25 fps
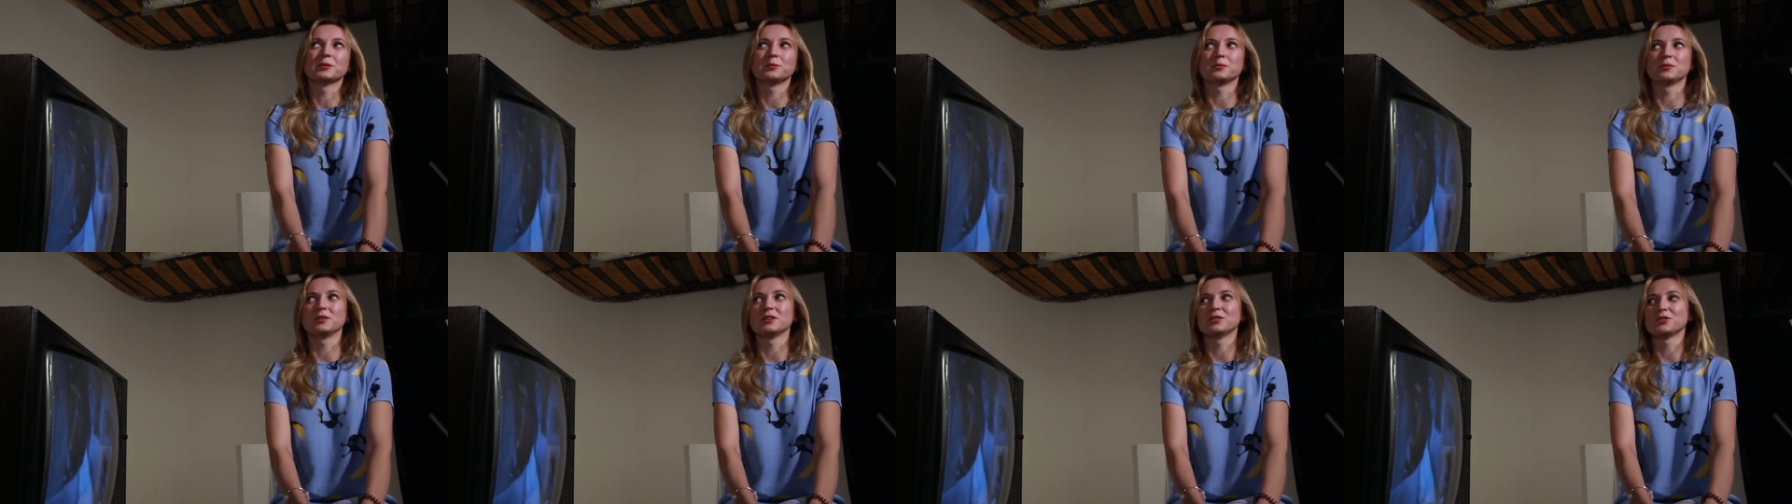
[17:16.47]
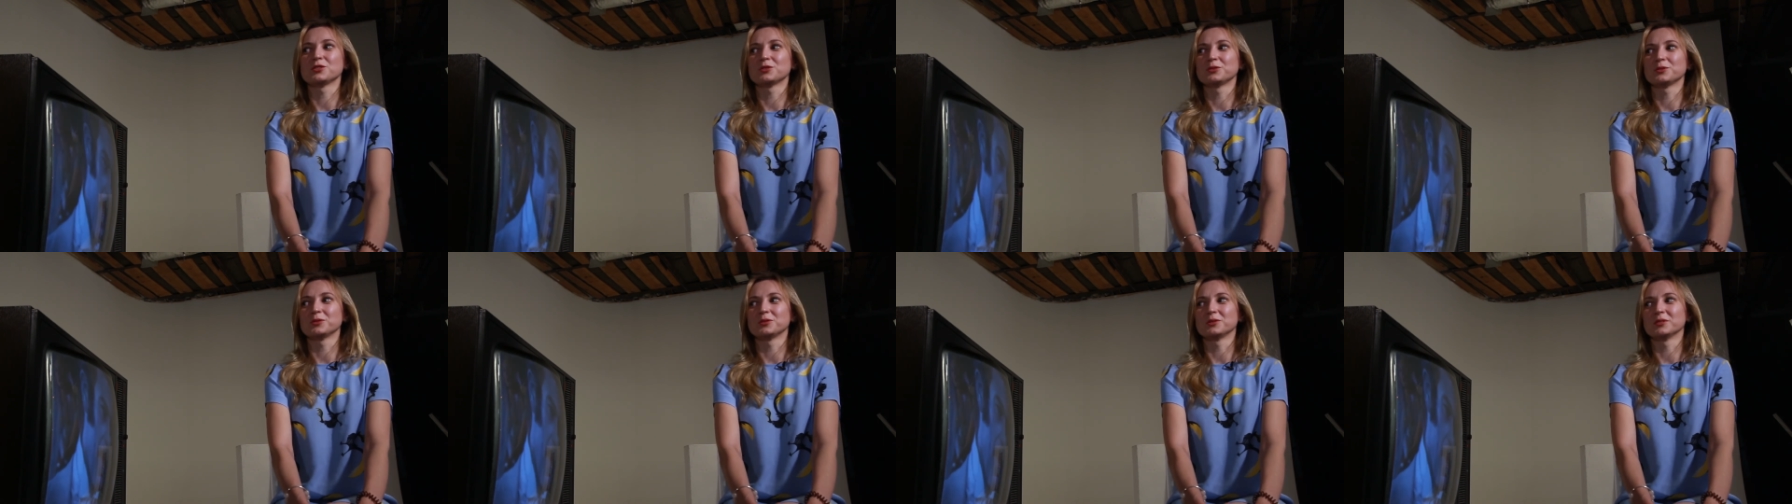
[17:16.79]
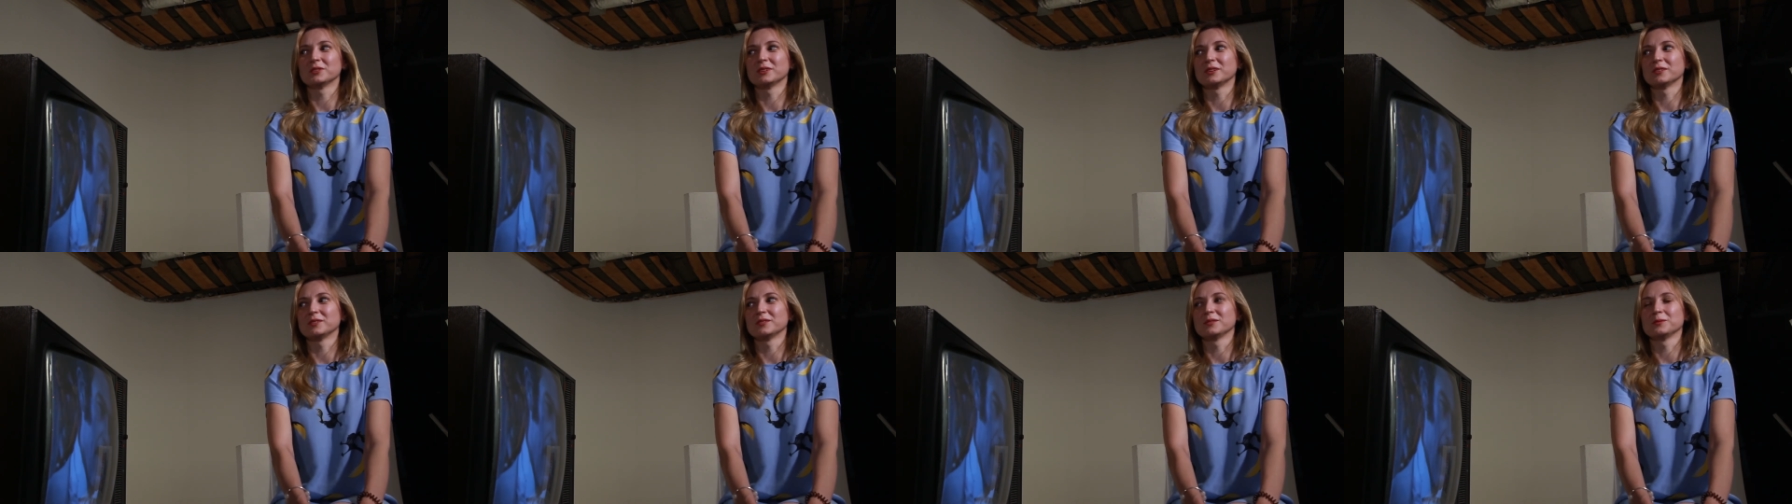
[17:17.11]
там, или что
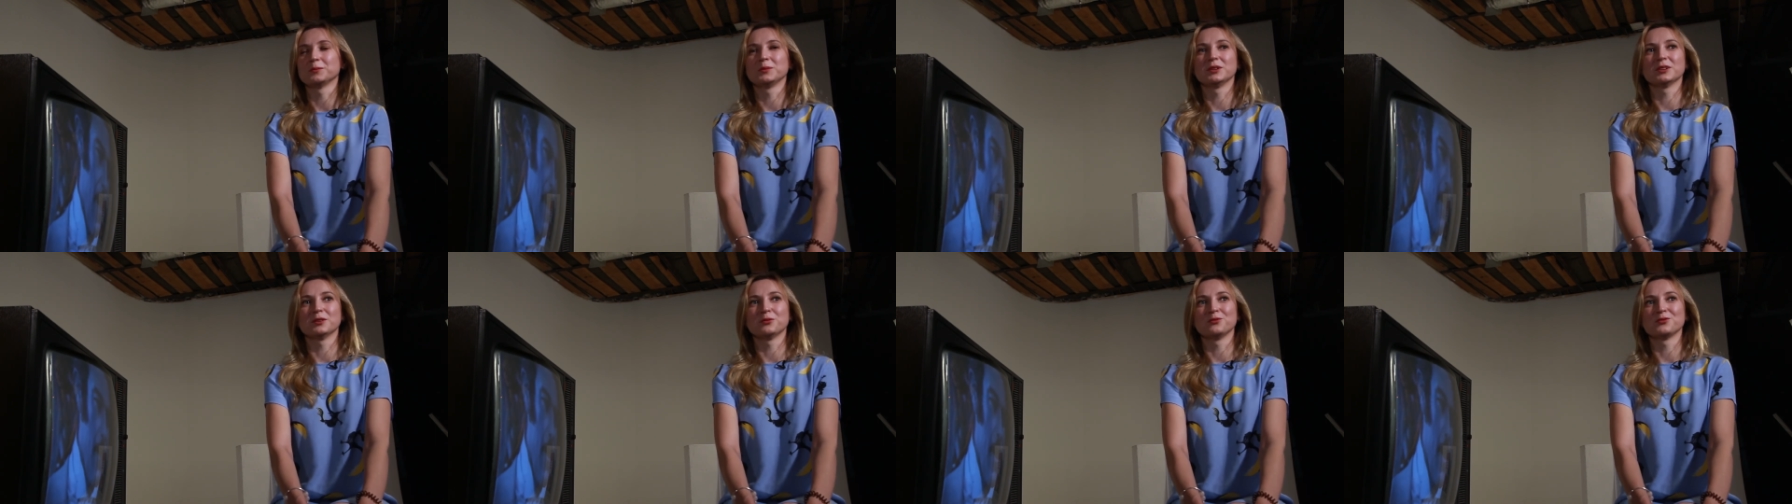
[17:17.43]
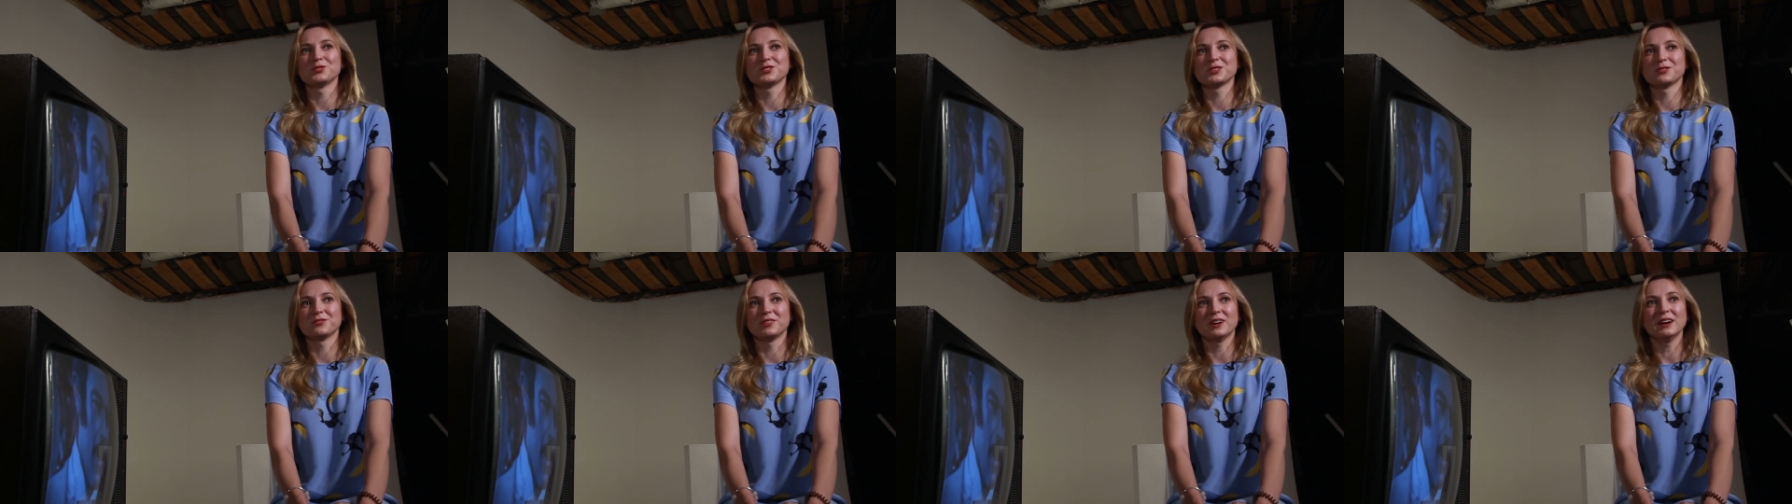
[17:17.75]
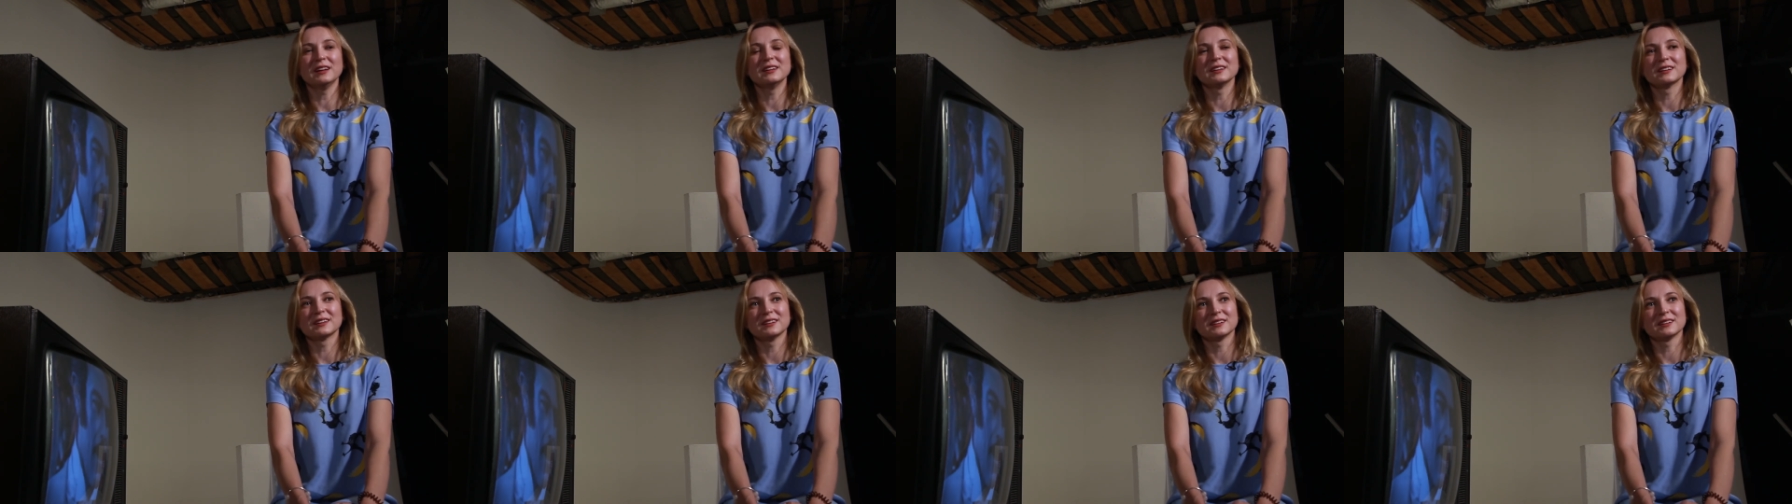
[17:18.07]
она, мы там выживали